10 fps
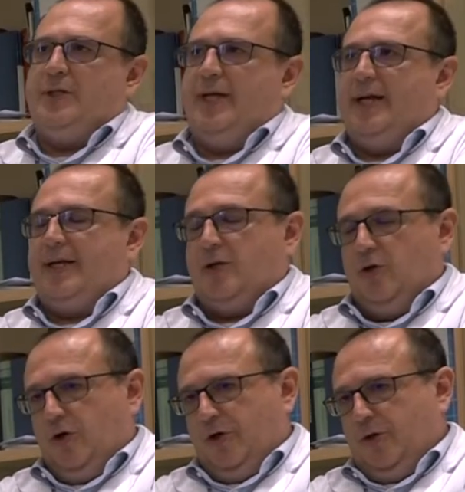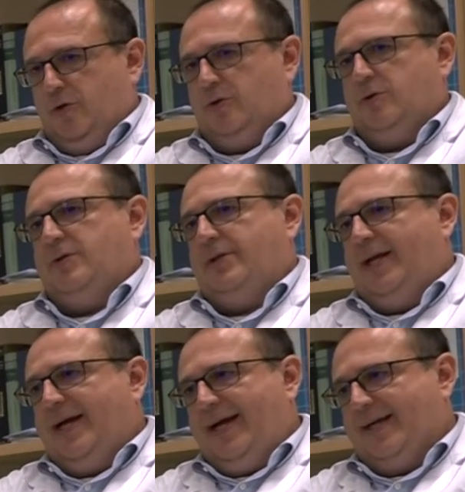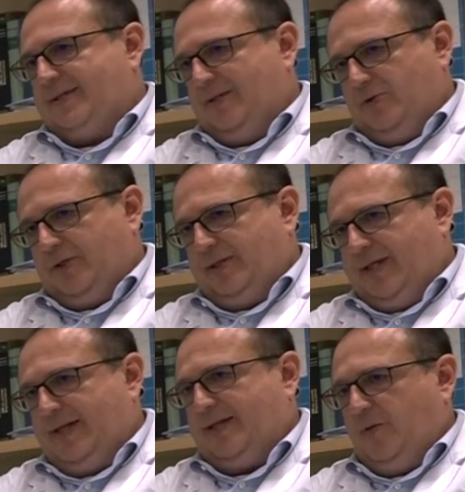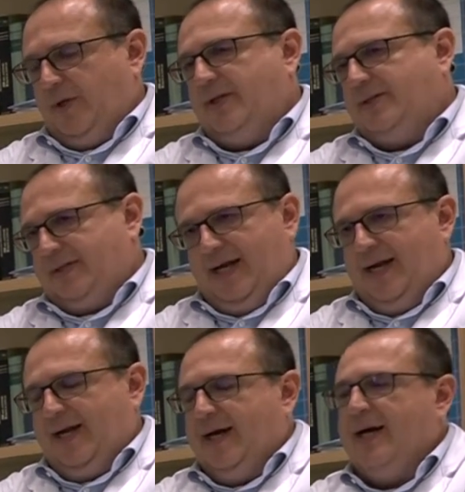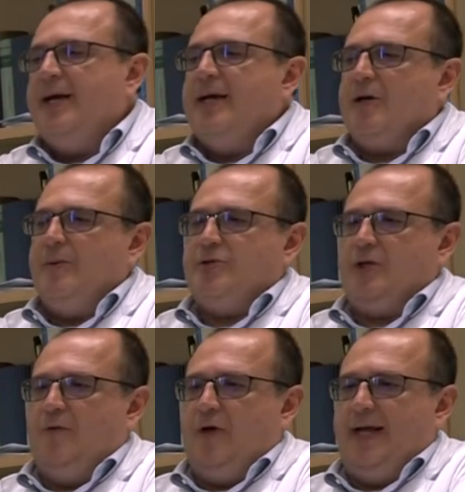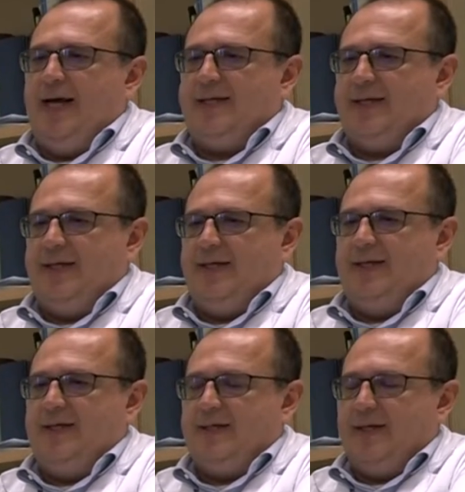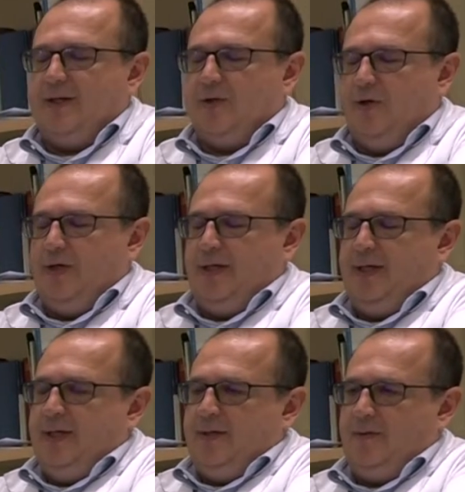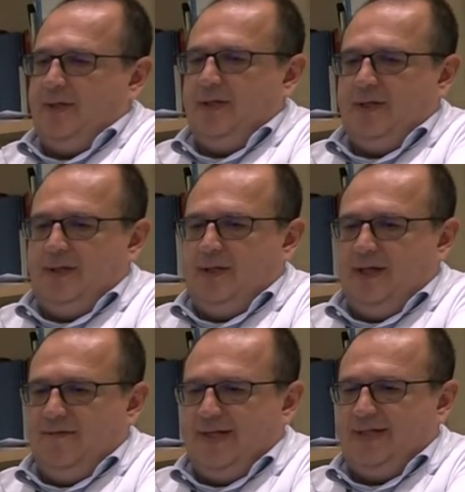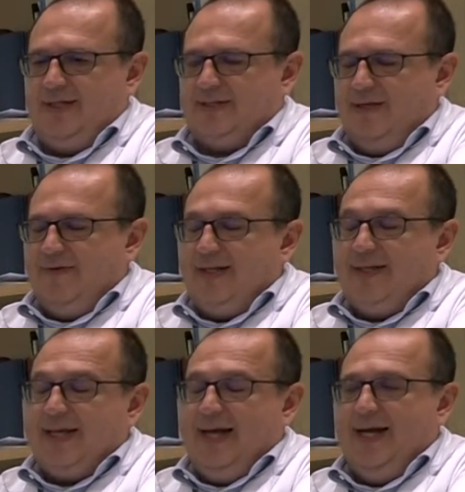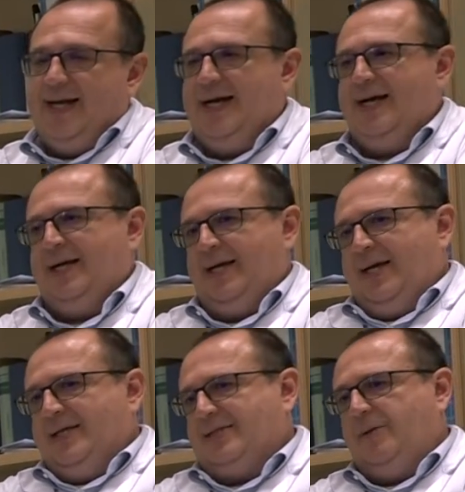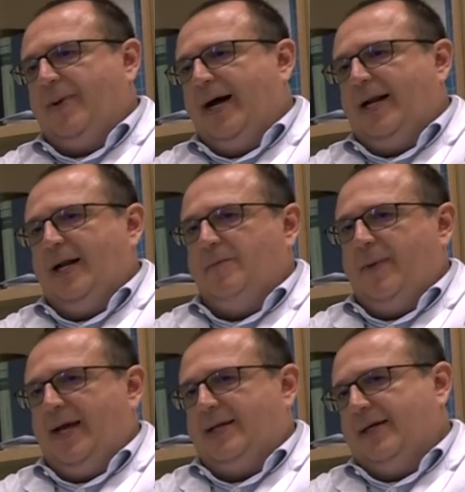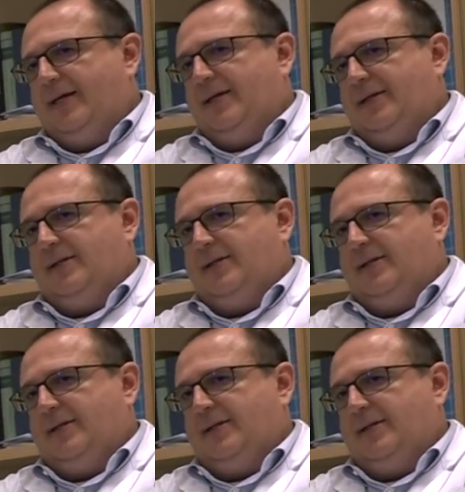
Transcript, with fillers: territorio della ex USLE 7, quindi Siena, come dicevo le altre eh, territori, quindi la Valdezza, e la Val di Chiana, si parla in media